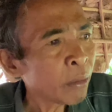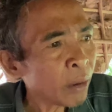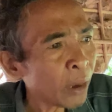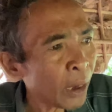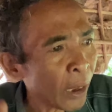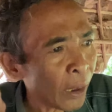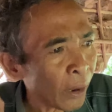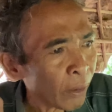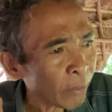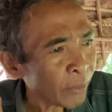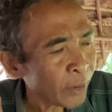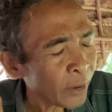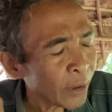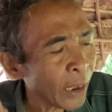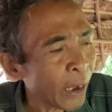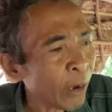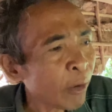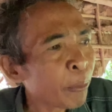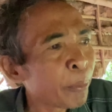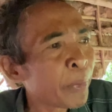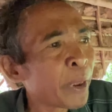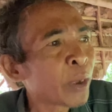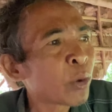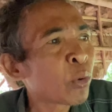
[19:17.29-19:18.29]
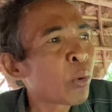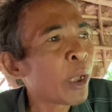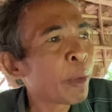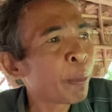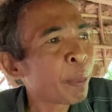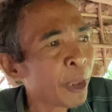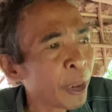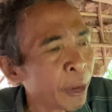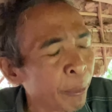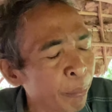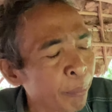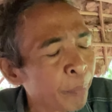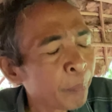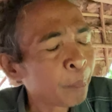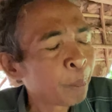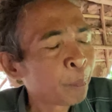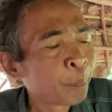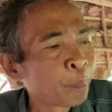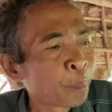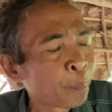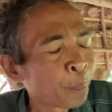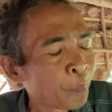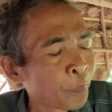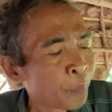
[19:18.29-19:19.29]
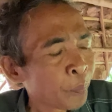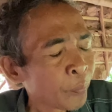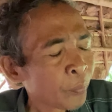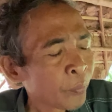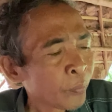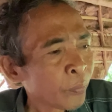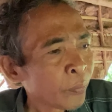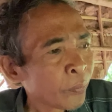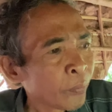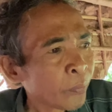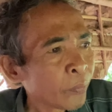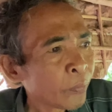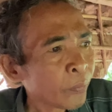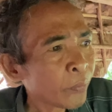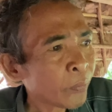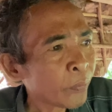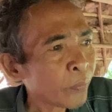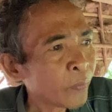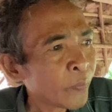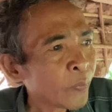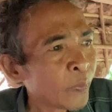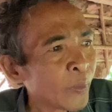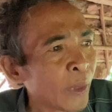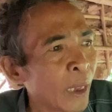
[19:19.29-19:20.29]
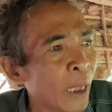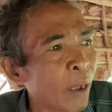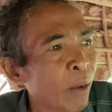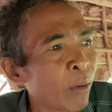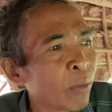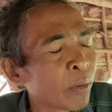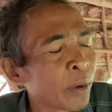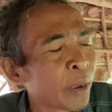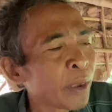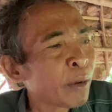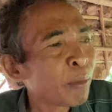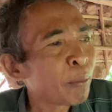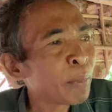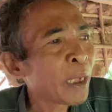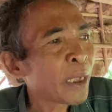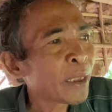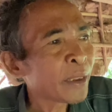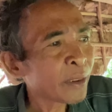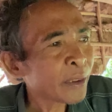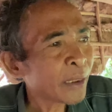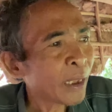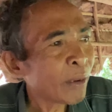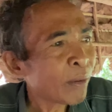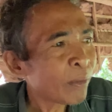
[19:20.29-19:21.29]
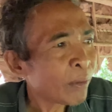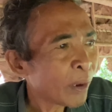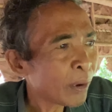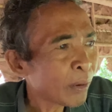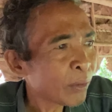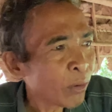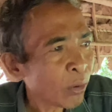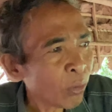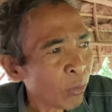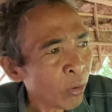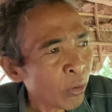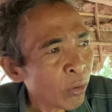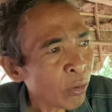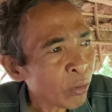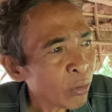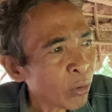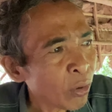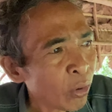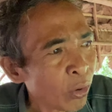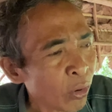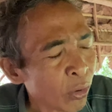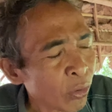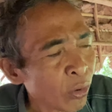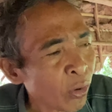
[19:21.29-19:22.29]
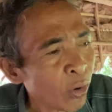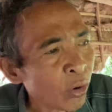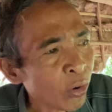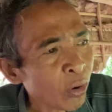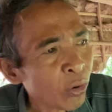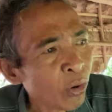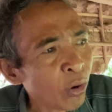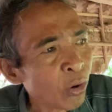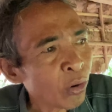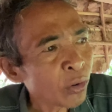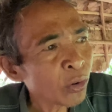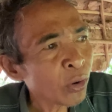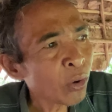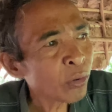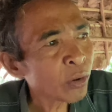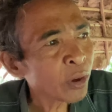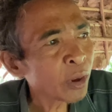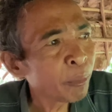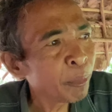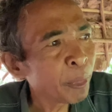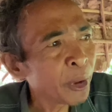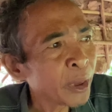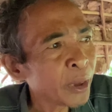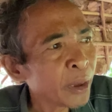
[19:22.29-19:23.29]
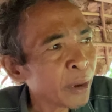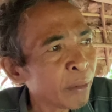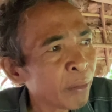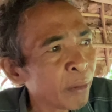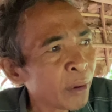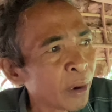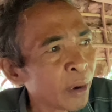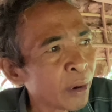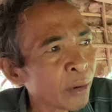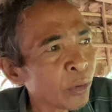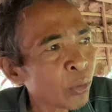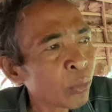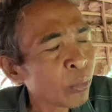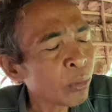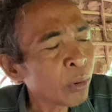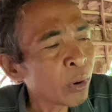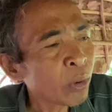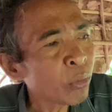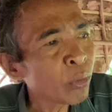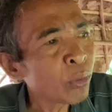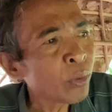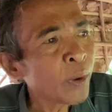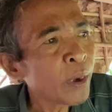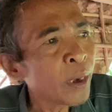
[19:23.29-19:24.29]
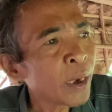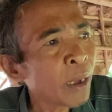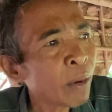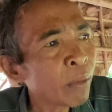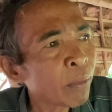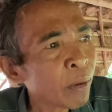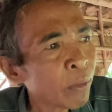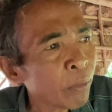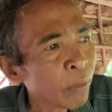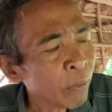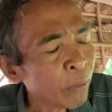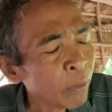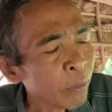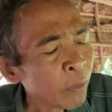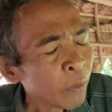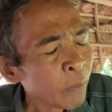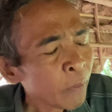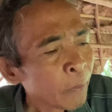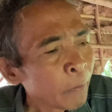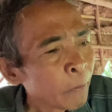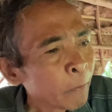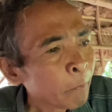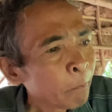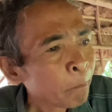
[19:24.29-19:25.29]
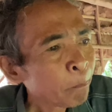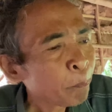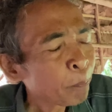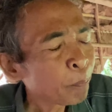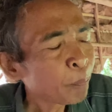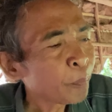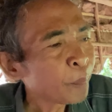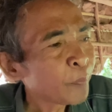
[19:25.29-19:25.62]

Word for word: là cháu bị quay phim dạ Ừ, là khi ông mẹ sao là có có có có tổng baby là là chú đâu có nói láo đâu dạ đúng rồi dạ.